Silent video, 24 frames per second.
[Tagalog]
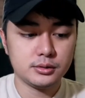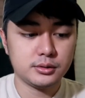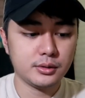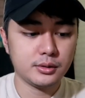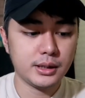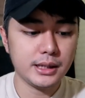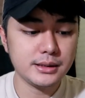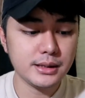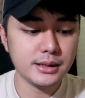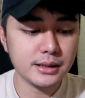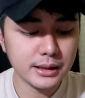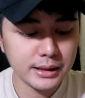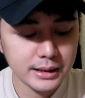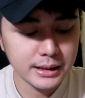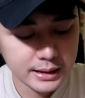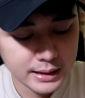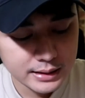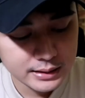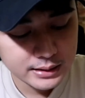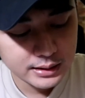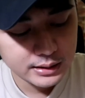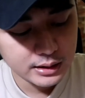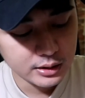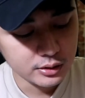So guys, ang
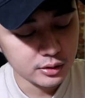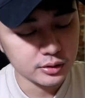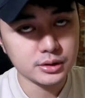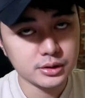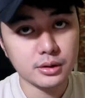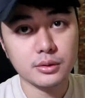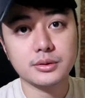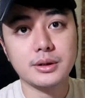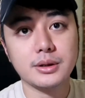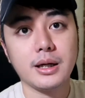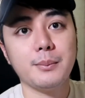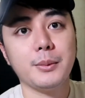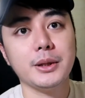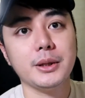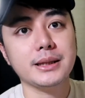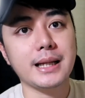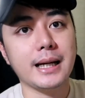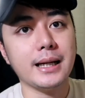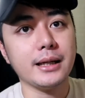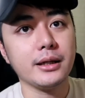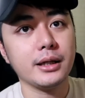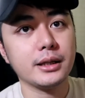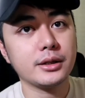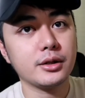kinaganda dito, so sample tayo.